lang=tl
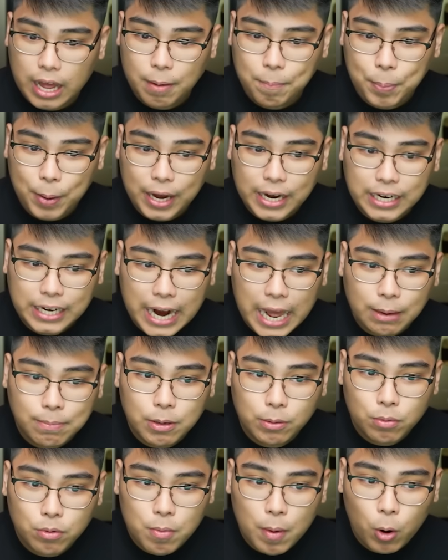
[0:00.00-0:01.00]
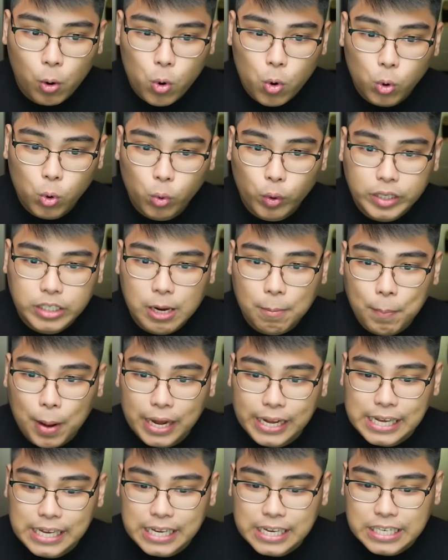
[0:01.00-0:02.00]
Apakarami mo makukuha sa
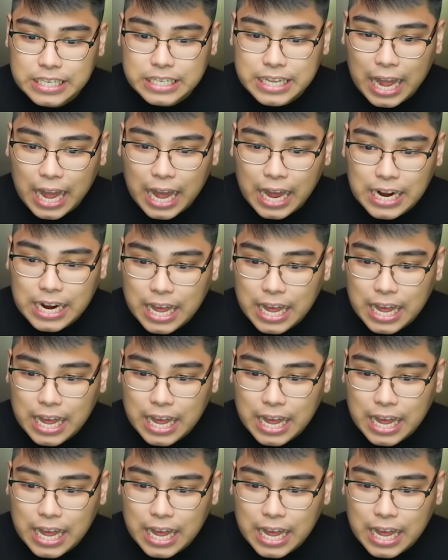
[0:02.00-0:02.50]
pangingisda